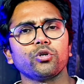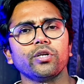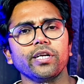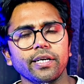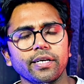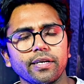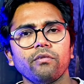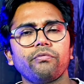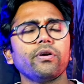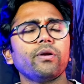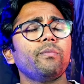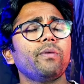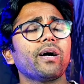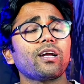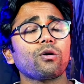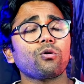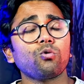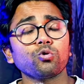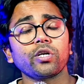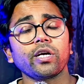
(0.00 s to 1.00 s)
कुछ नहीं फिल्म में
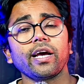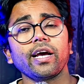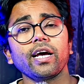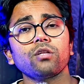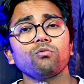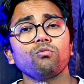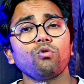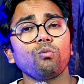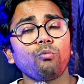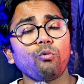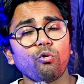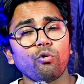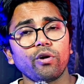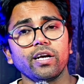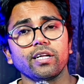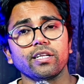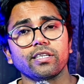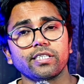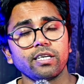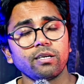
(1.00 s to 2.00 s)
अगर कुछ है तो वो
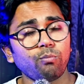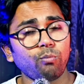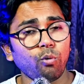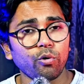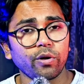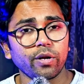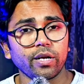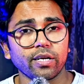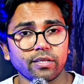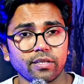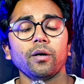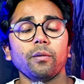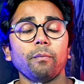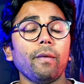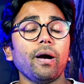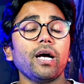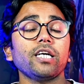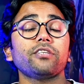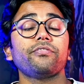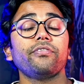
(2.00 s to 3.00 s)
बोरियत सिर्फ बोरियत
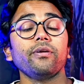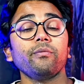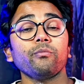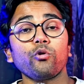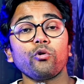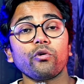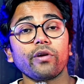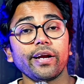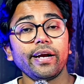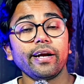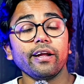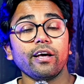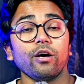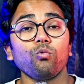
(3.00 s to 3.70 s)
मैं इस फिल्म को रेट